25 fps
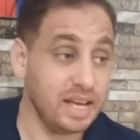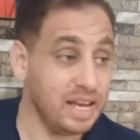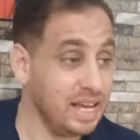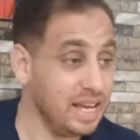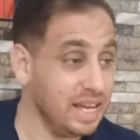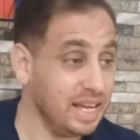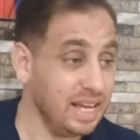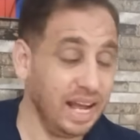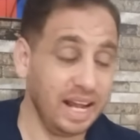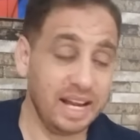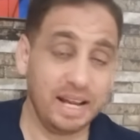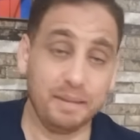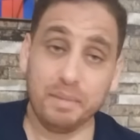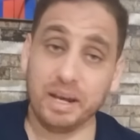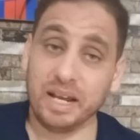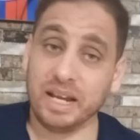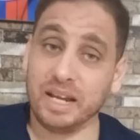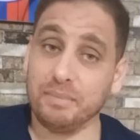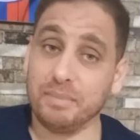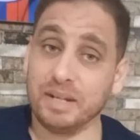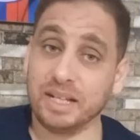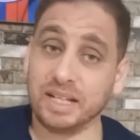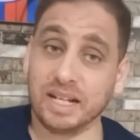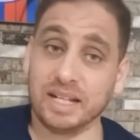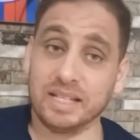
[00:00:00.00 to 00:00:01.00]
يعني من غير
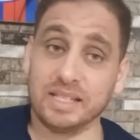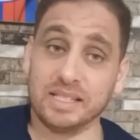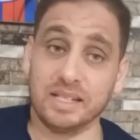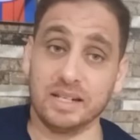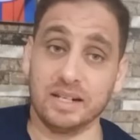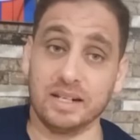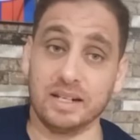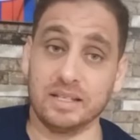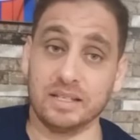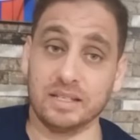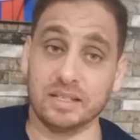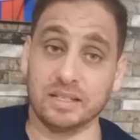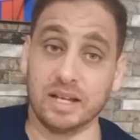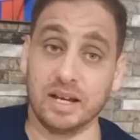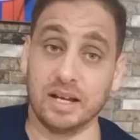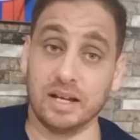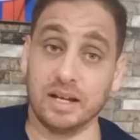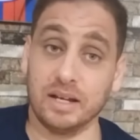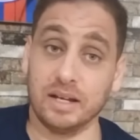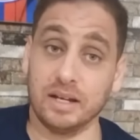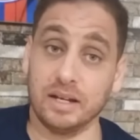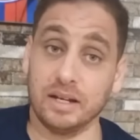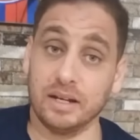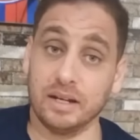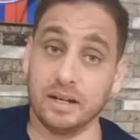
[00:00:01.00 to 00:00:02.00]
ما تكسر
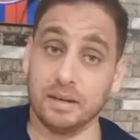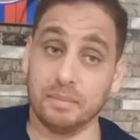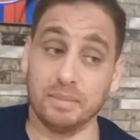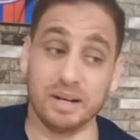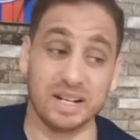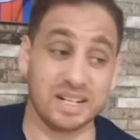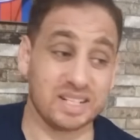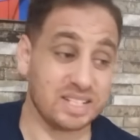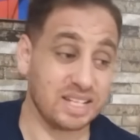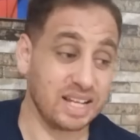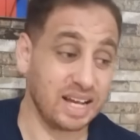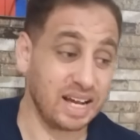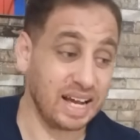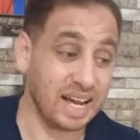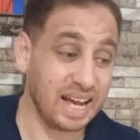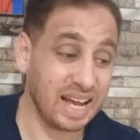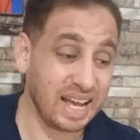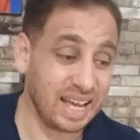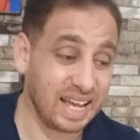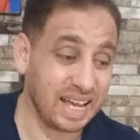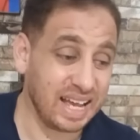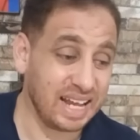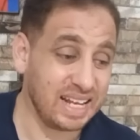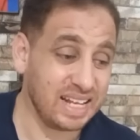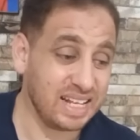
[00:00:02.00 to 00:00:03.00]
راسك برشا
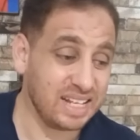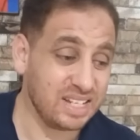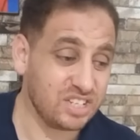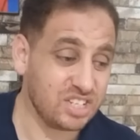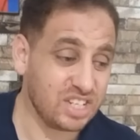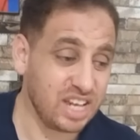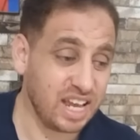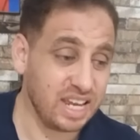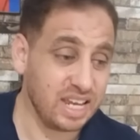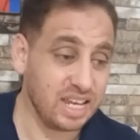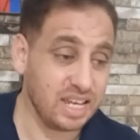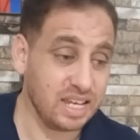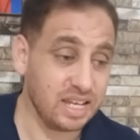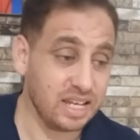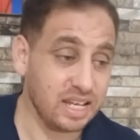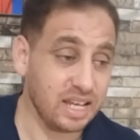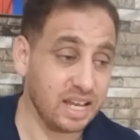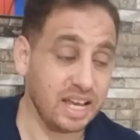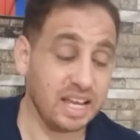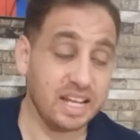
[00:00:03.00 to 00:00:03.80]
اقل شيء